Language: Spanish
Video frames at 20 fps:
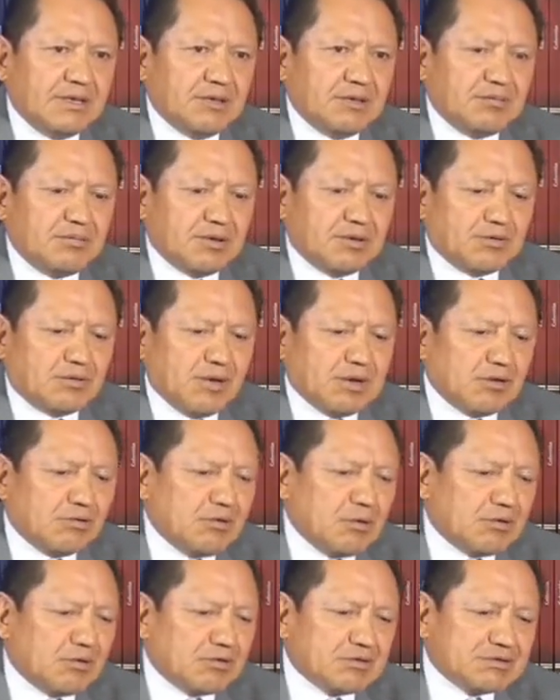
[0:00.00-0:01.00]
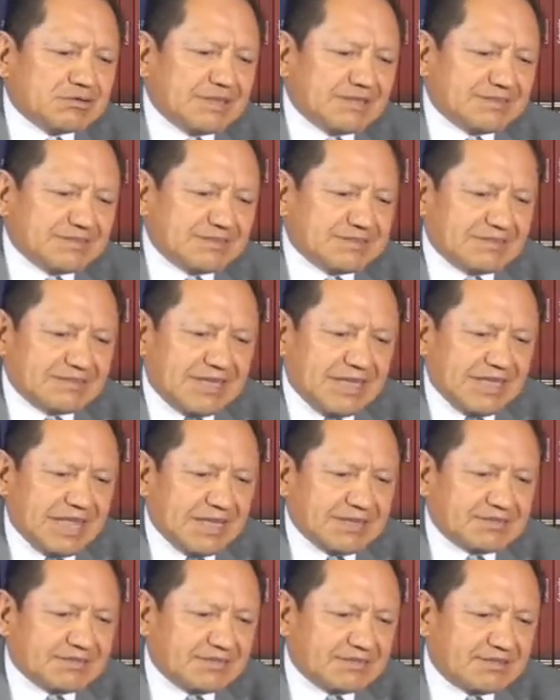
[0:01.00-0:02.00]
Pero bueno, luego de esas
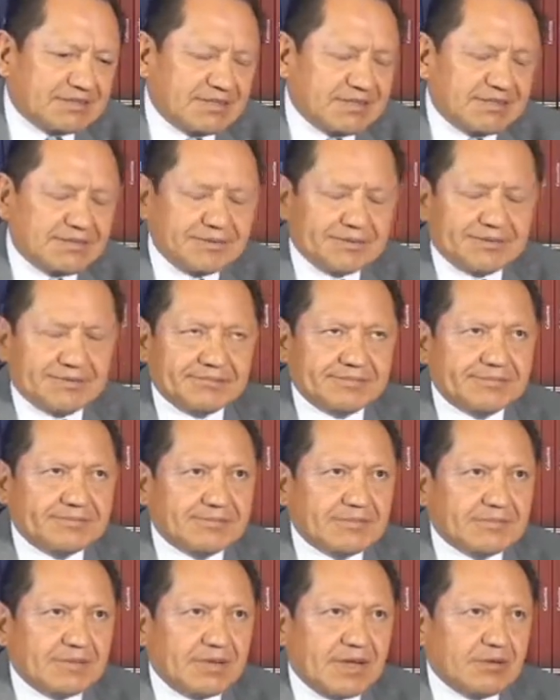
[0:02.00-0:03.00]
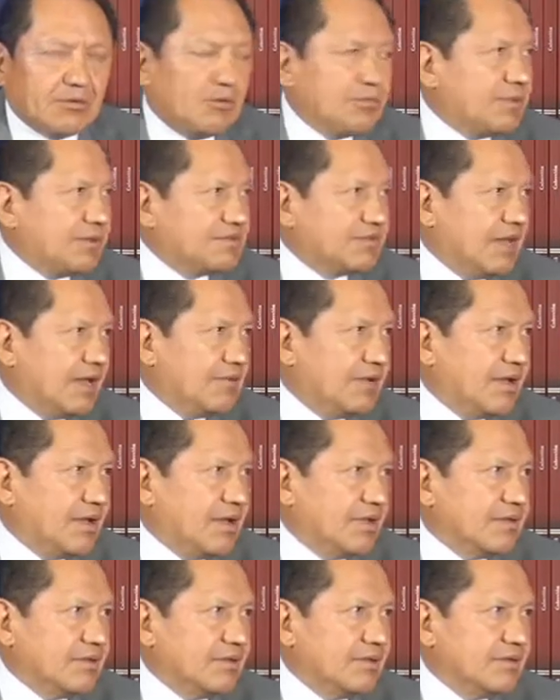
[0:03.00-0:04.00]
alianzas, eh, algo
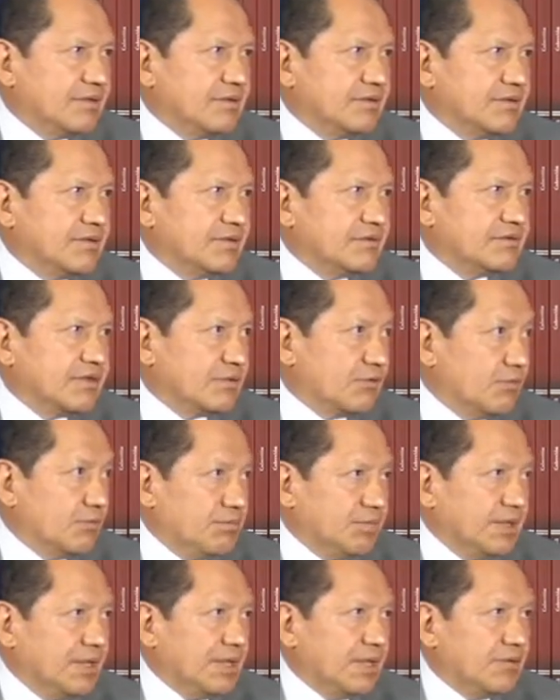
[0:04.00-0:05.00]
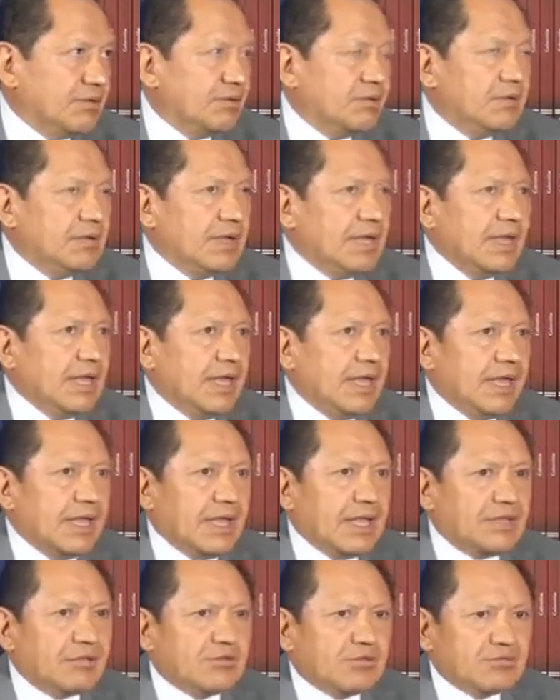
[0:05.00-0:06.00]
pasaba y, se rompía, ¿no?
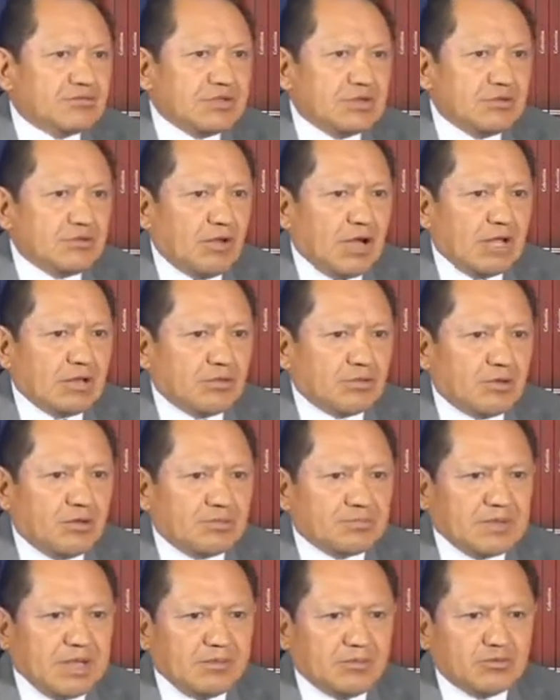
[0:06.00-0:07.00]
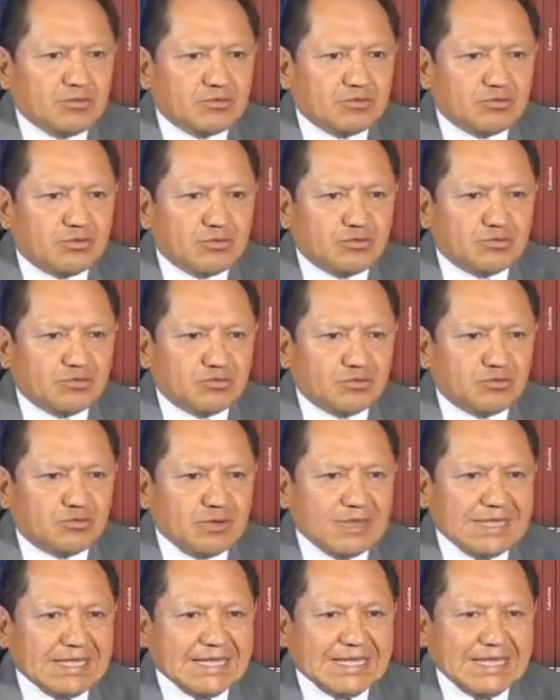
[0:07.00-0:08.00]
Entonces a lo que optamos nosotros
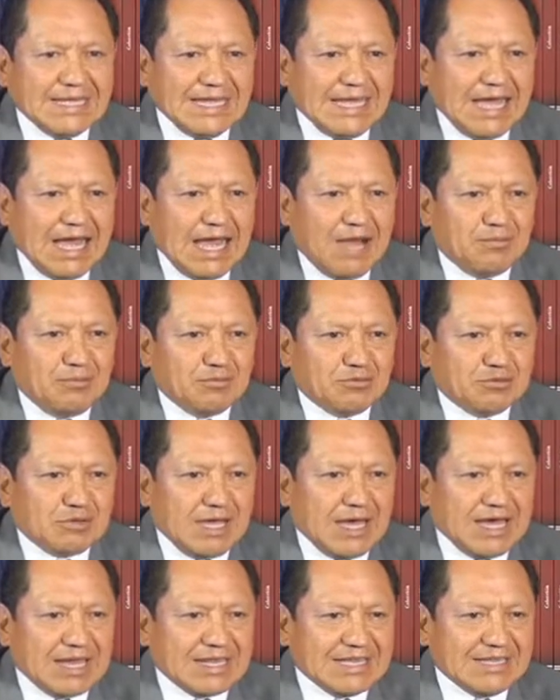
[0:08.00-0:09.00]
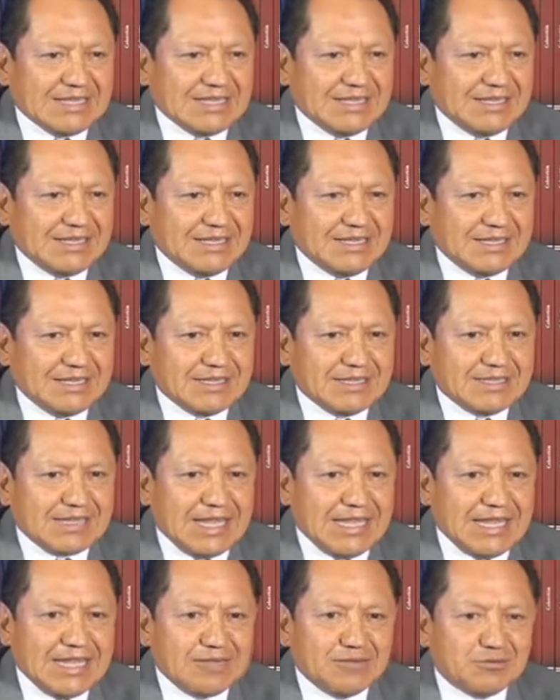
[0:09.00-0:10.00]
fue a buscar
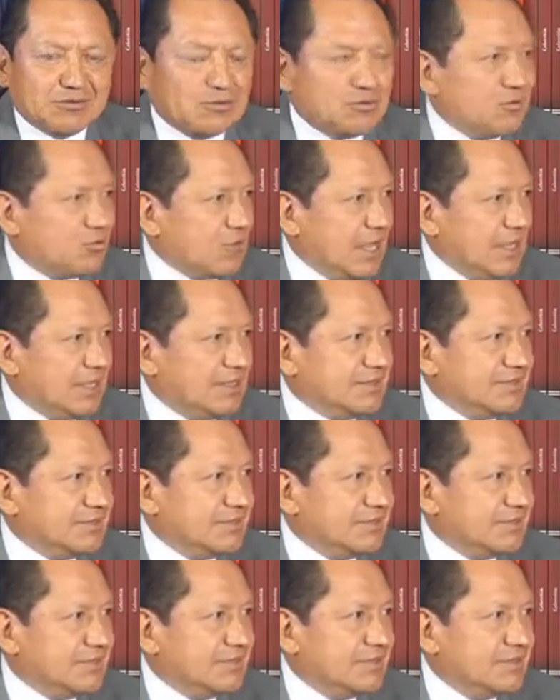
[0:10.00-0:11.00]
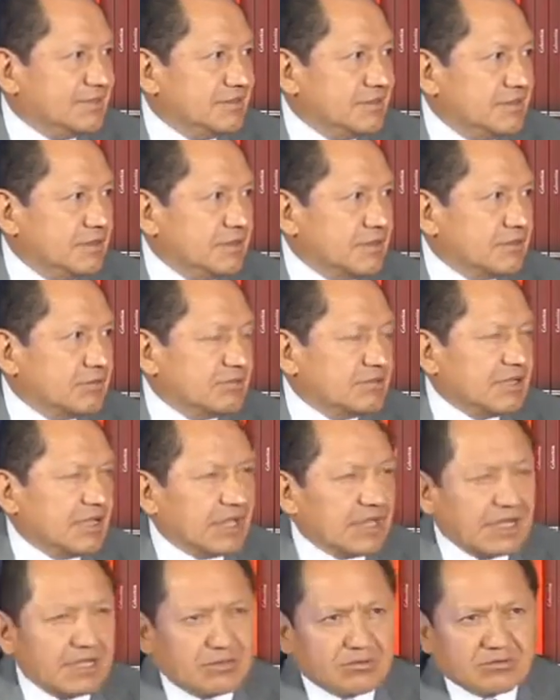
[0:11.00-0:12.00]
talentos locales. Entonces en
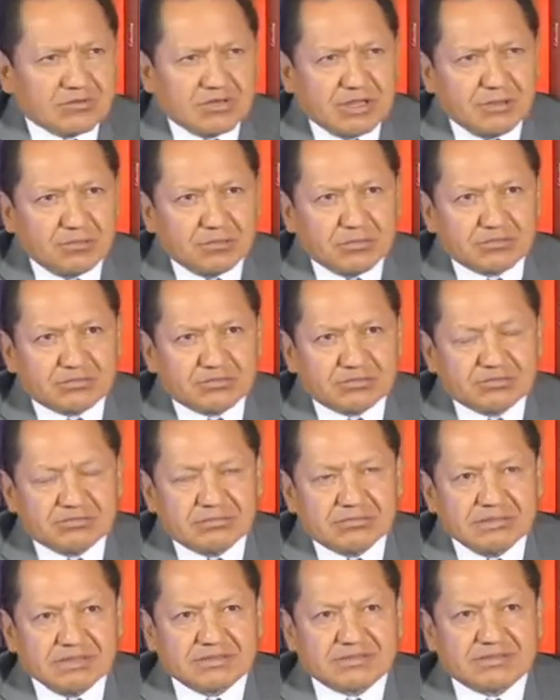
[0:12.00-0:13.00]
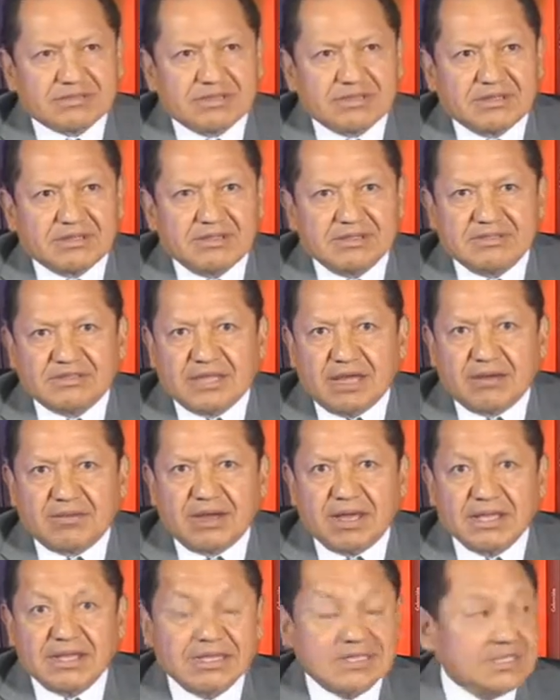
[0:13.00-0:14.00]
aquellos tiempos este,
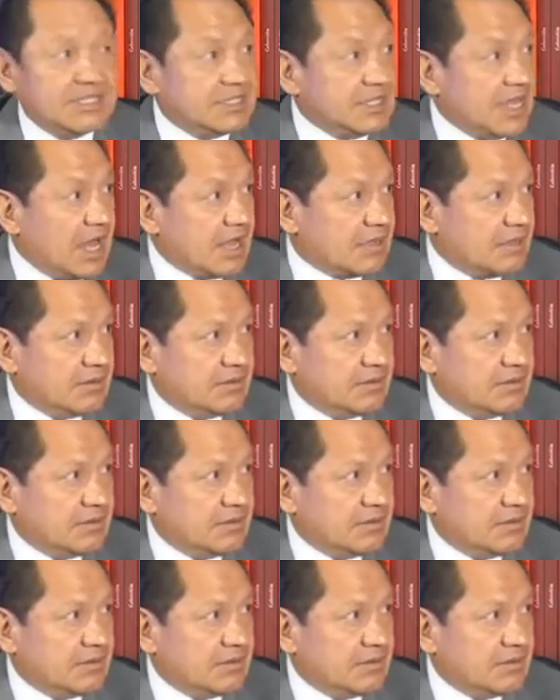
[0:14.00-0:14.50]
iniciaba el ICITAC.